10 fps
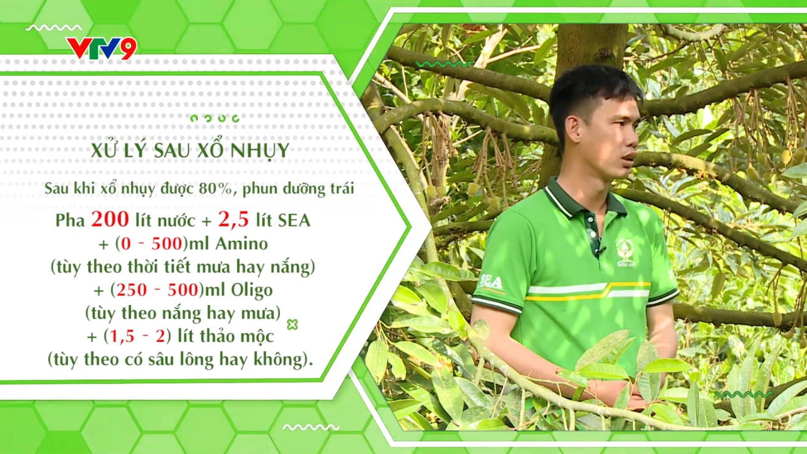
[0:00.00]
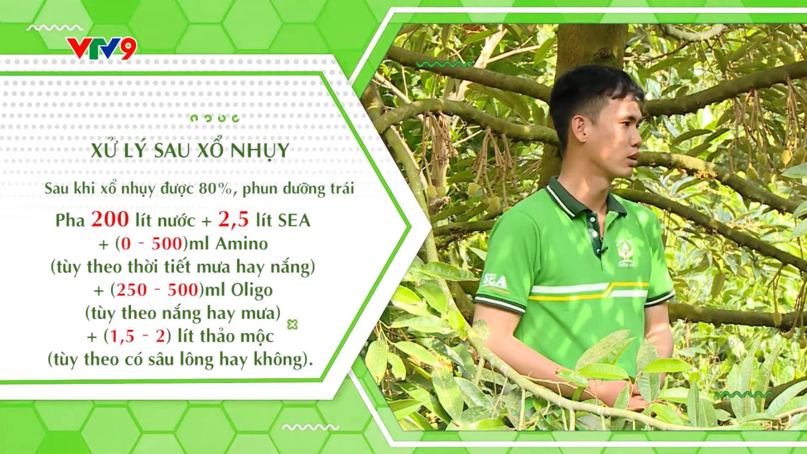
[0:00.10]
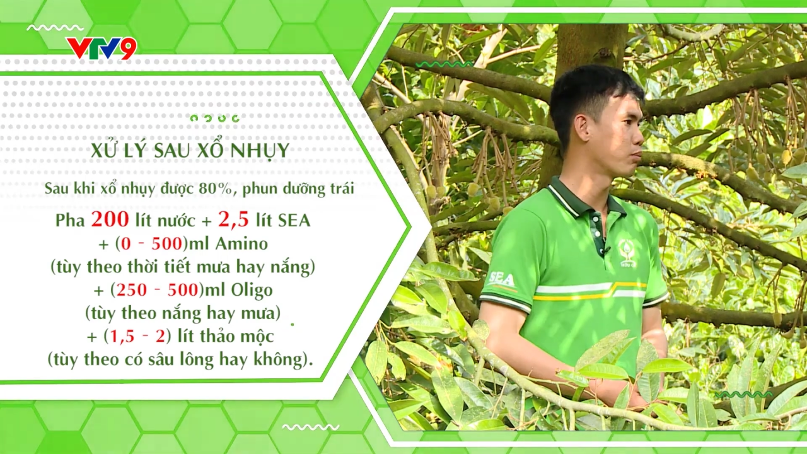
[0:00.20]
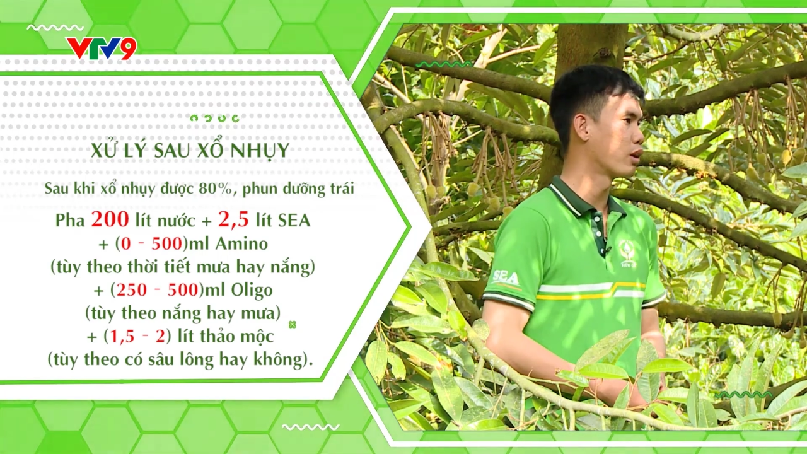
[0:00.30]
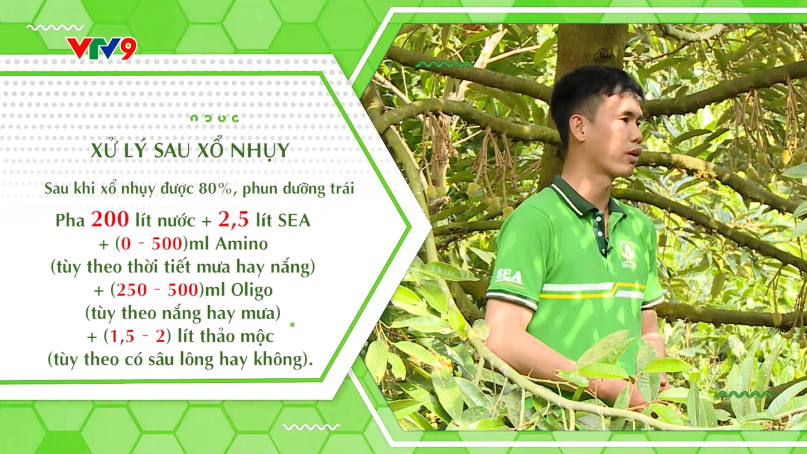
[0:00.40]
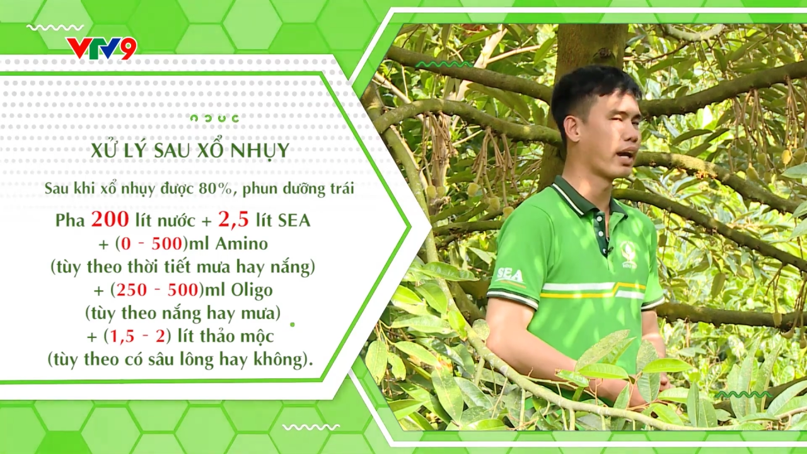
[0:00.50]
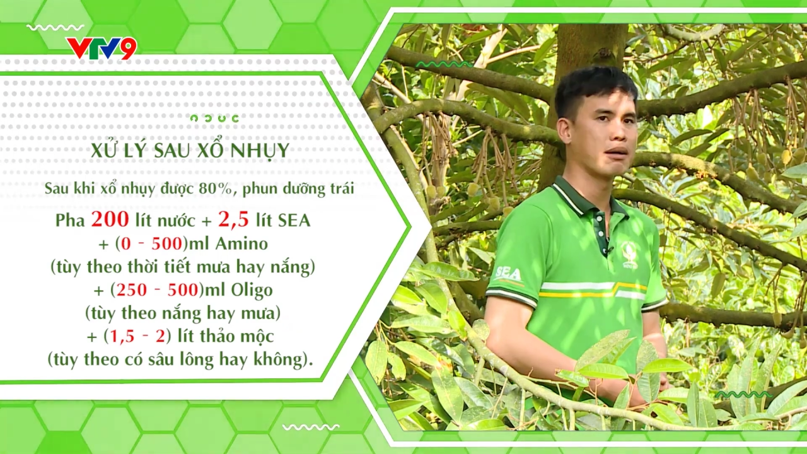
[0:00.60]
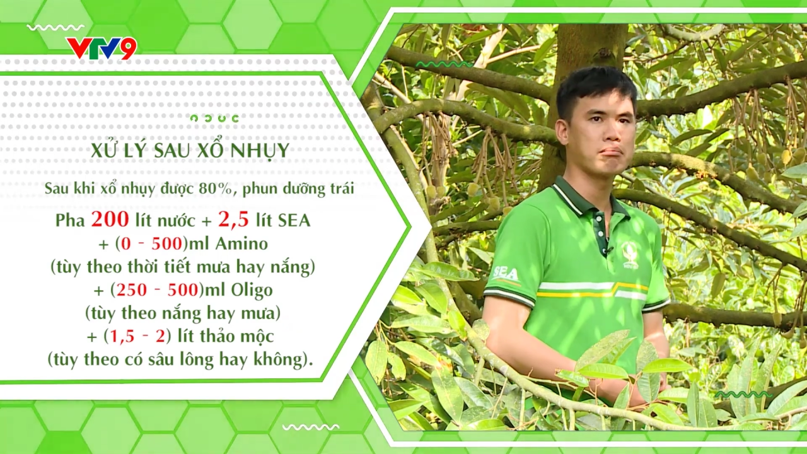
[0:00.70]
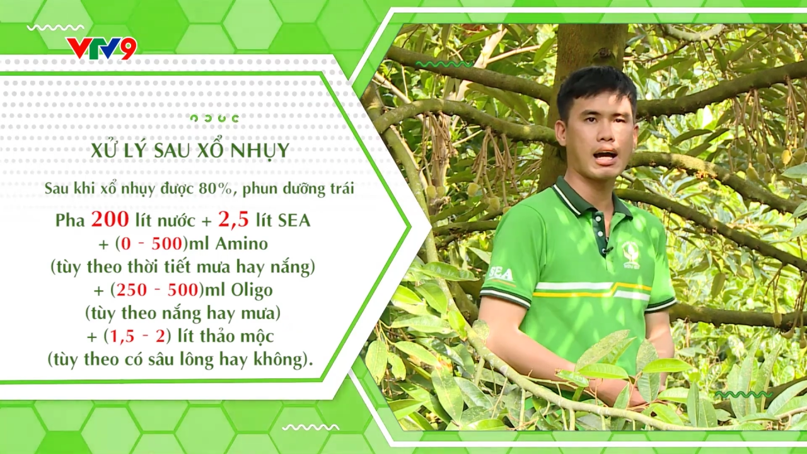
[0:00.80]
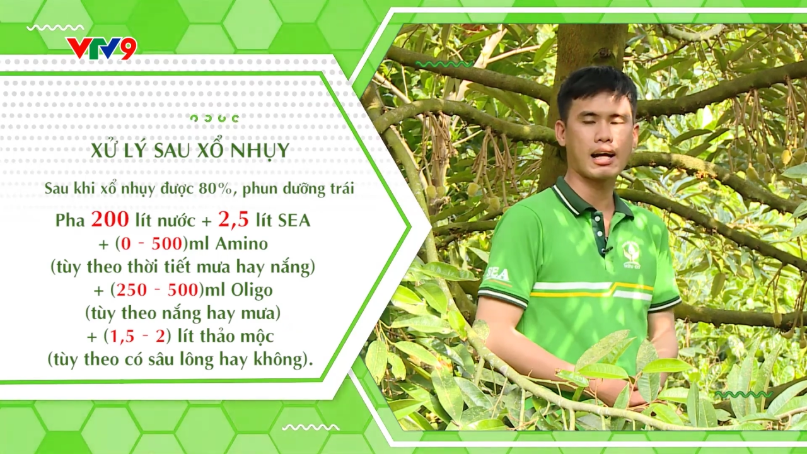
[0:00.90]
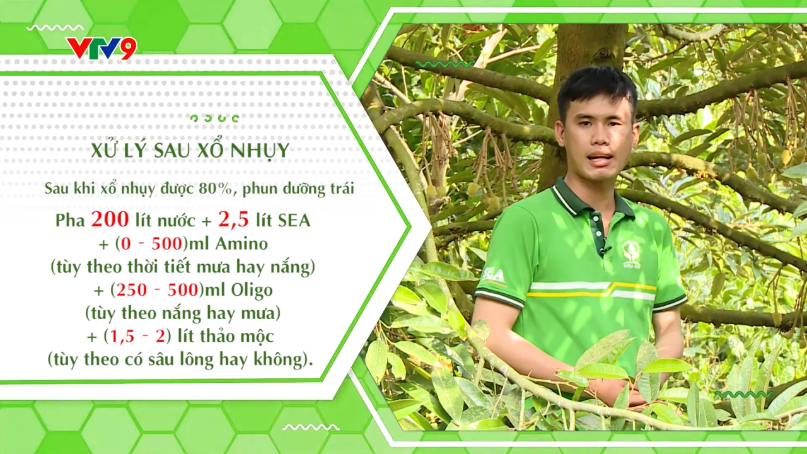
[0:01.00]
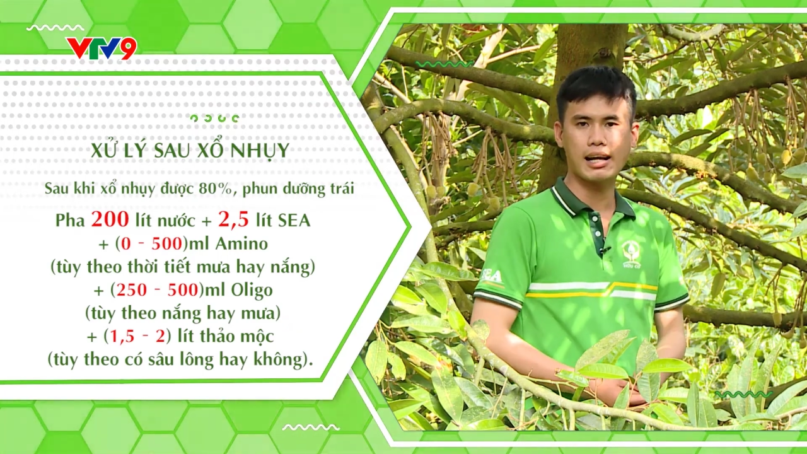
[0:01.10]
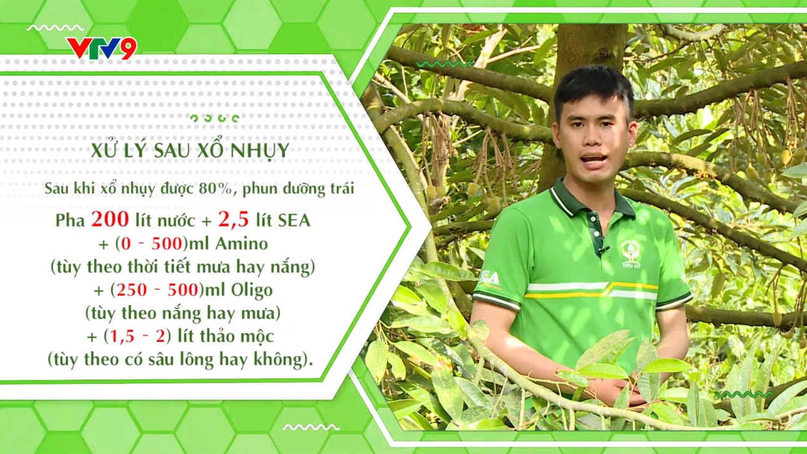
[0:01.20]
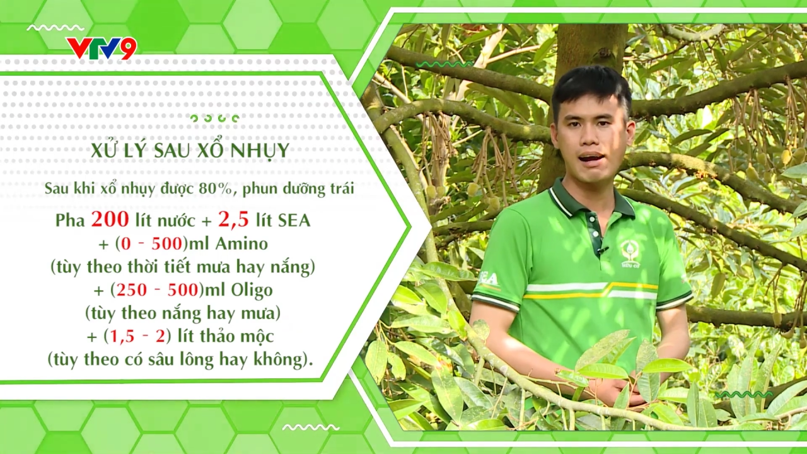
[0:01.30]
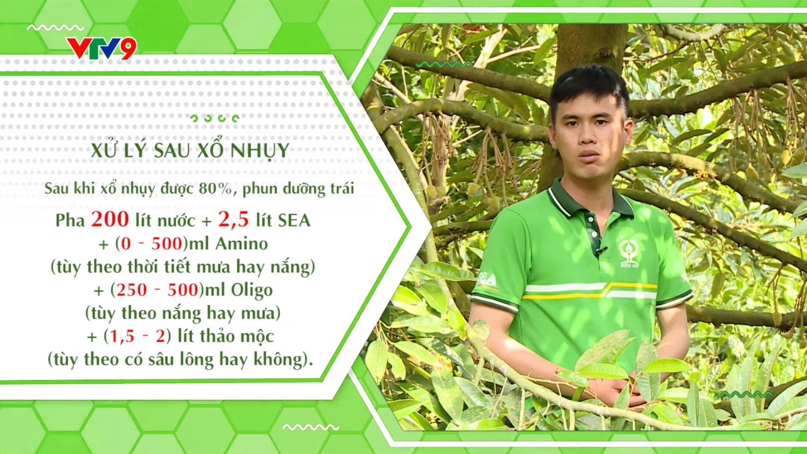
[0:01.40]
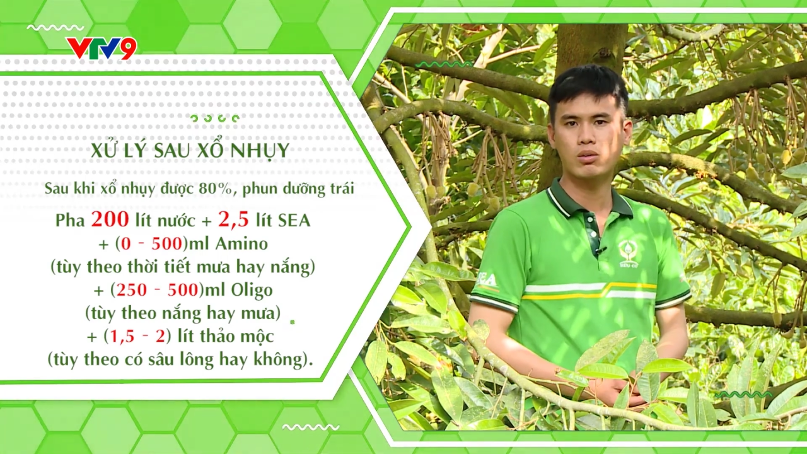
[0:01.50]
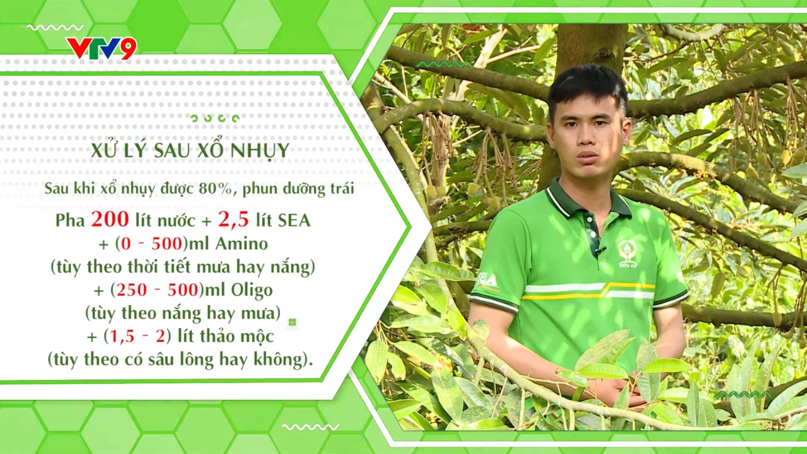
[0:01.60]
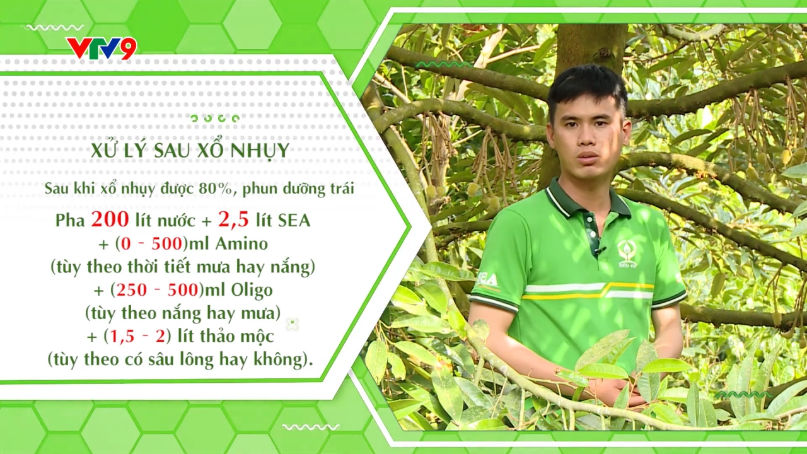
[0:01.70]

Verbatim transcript: trong điều kiện mà nắng gáo